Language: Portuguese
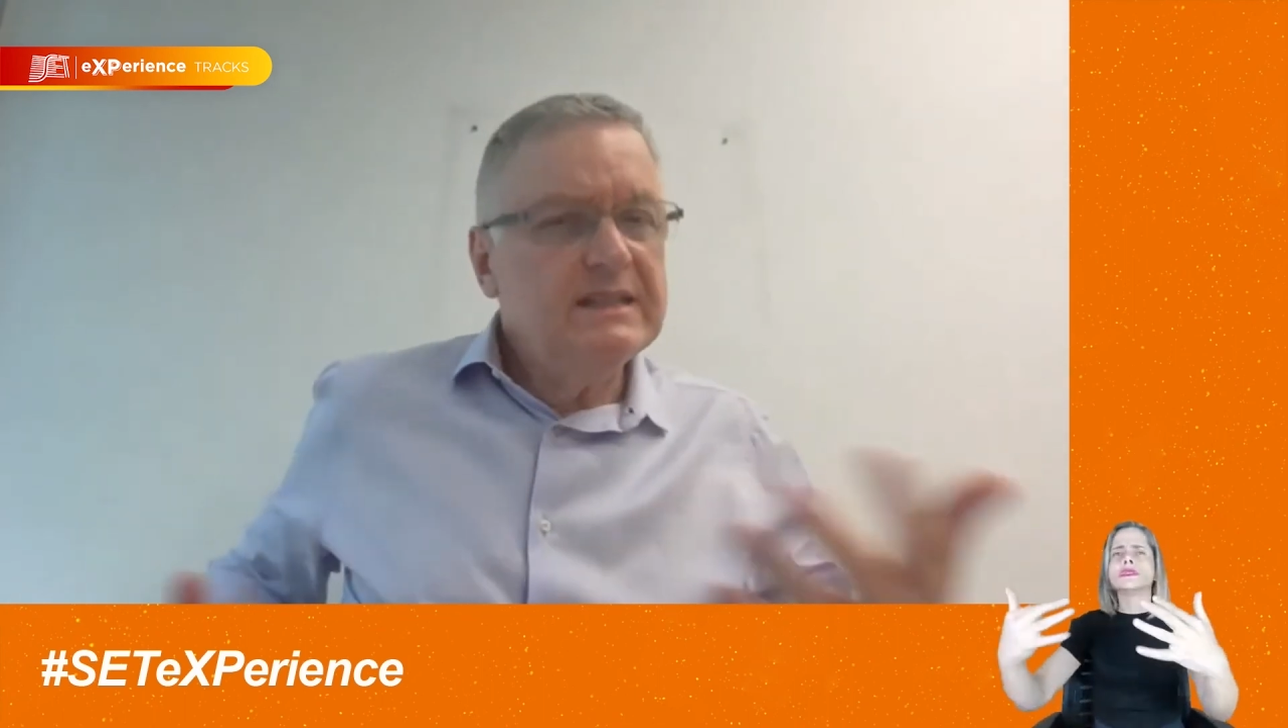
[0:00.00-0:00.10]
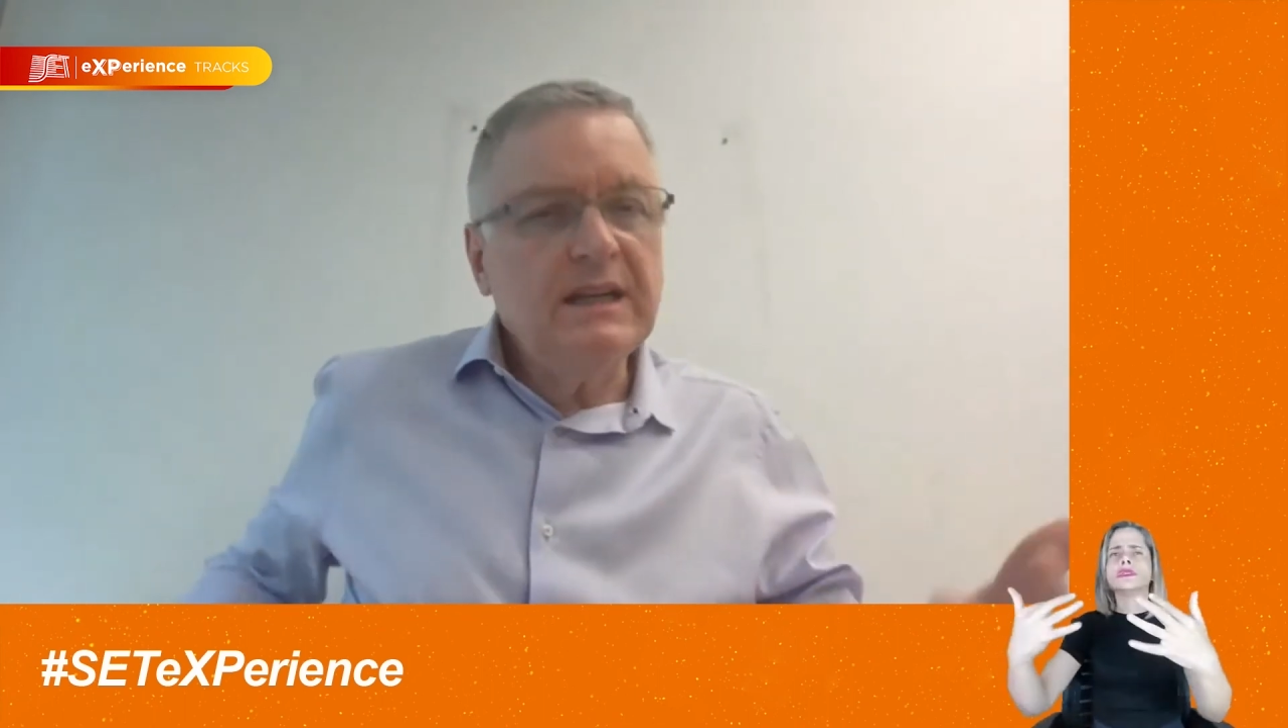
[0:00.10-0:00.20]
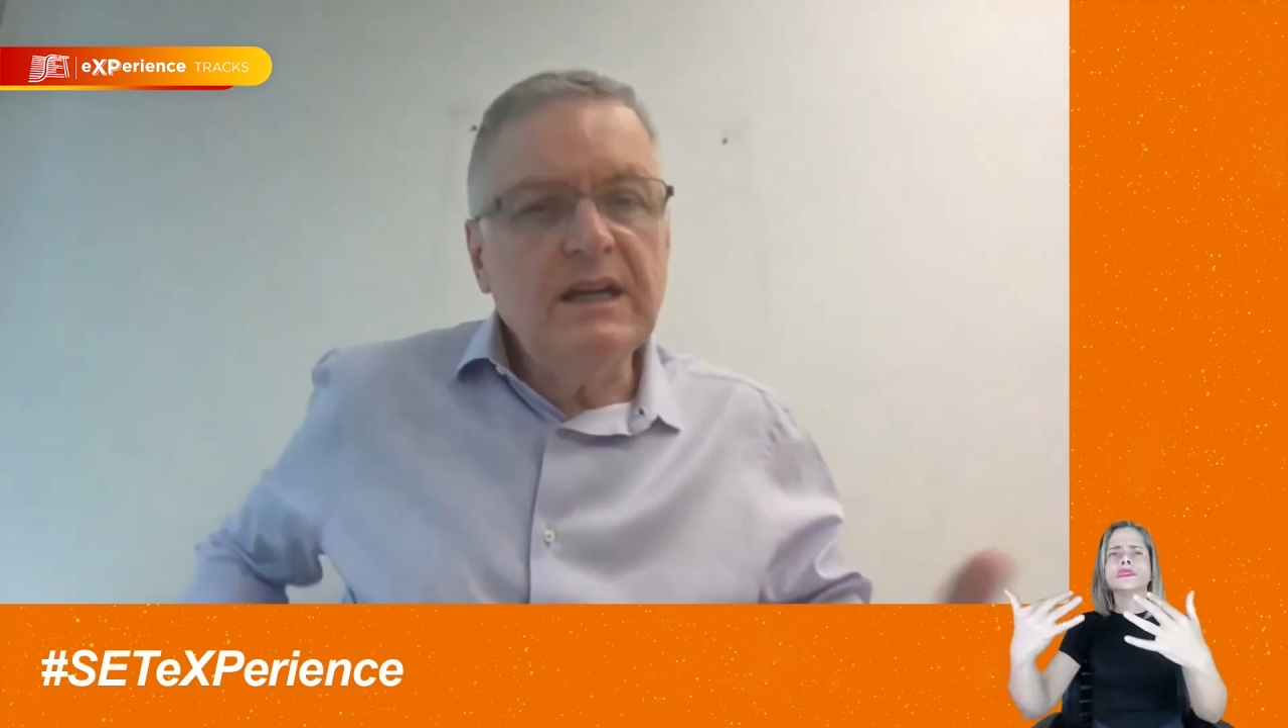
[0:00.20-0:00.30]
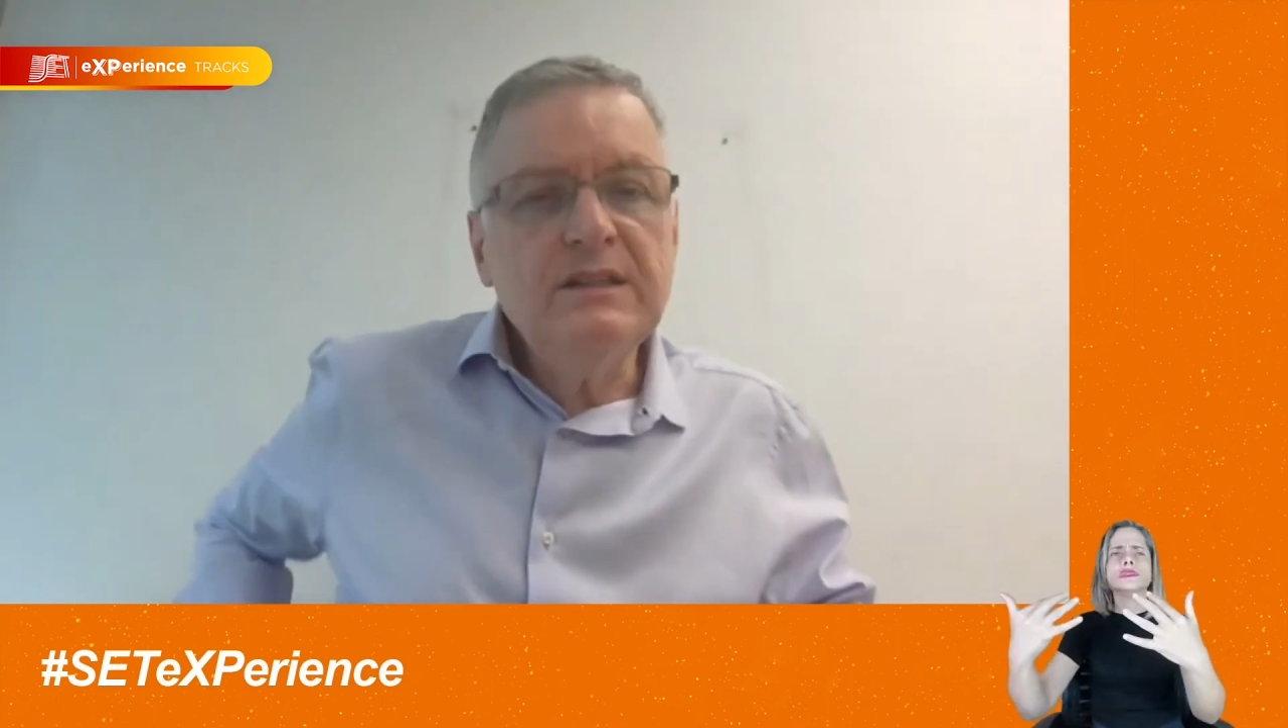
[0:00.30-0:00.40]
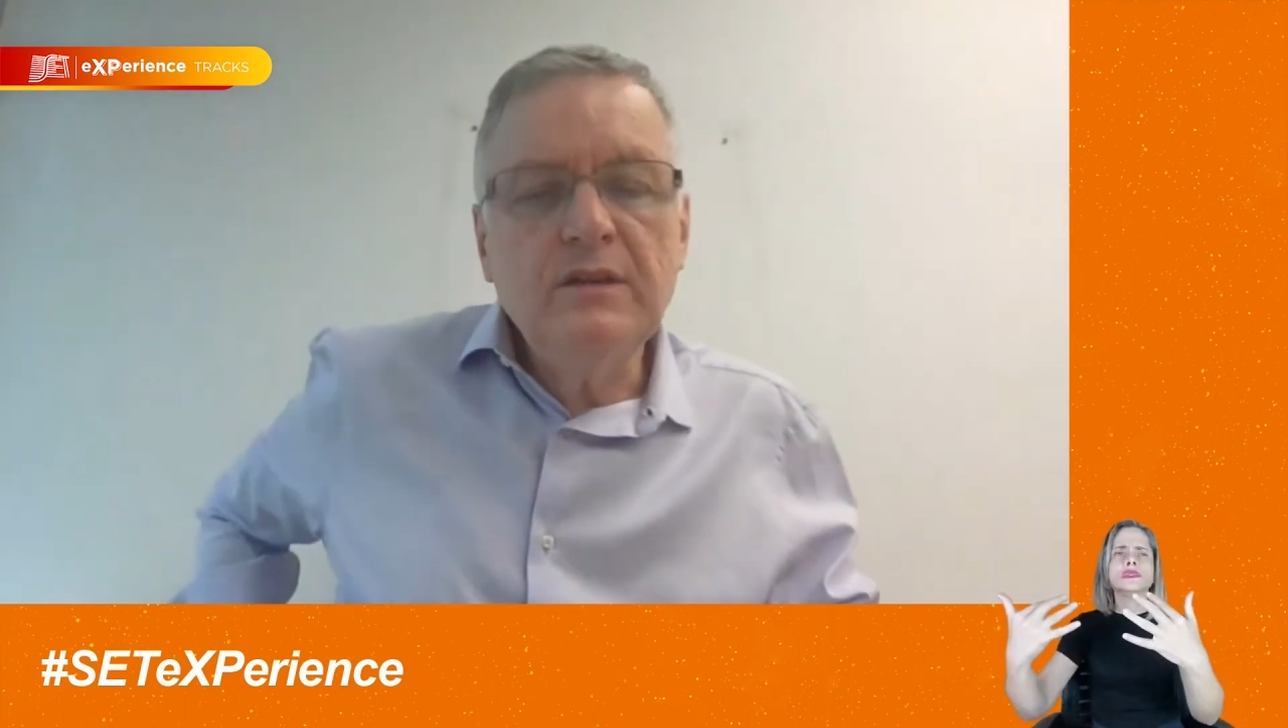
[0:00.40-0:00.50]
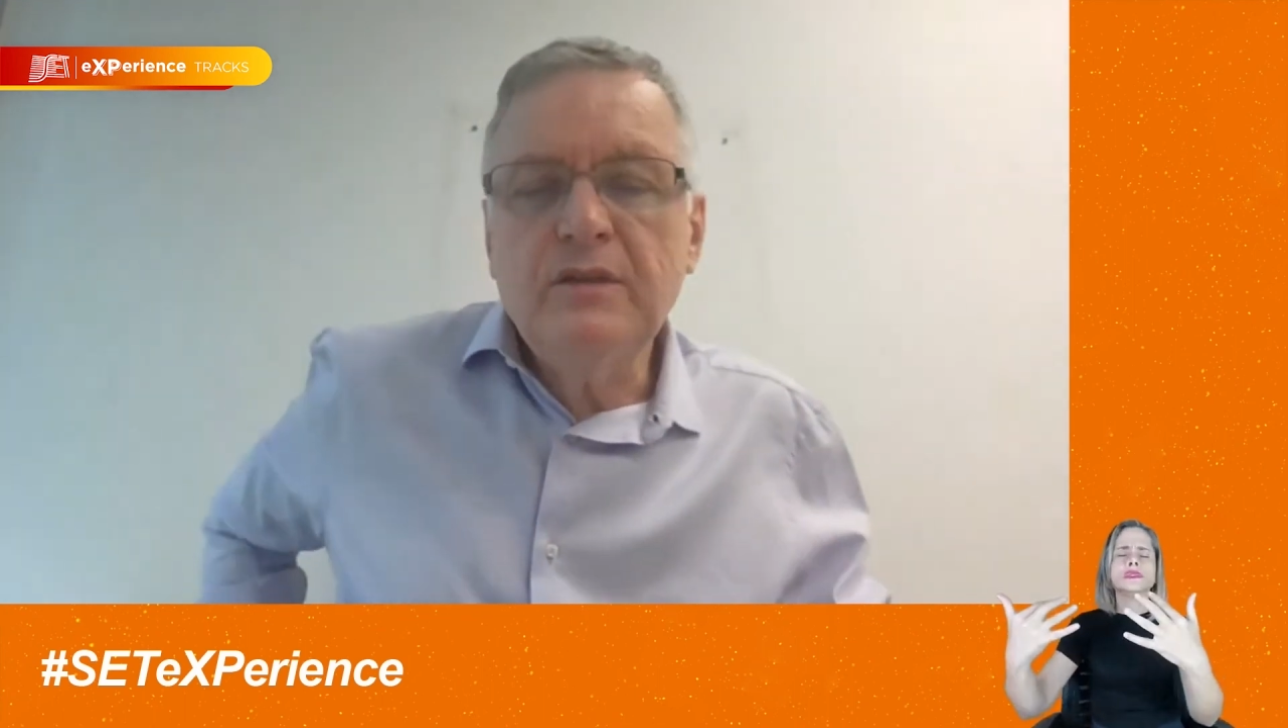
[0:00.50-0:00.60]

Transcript: trazem,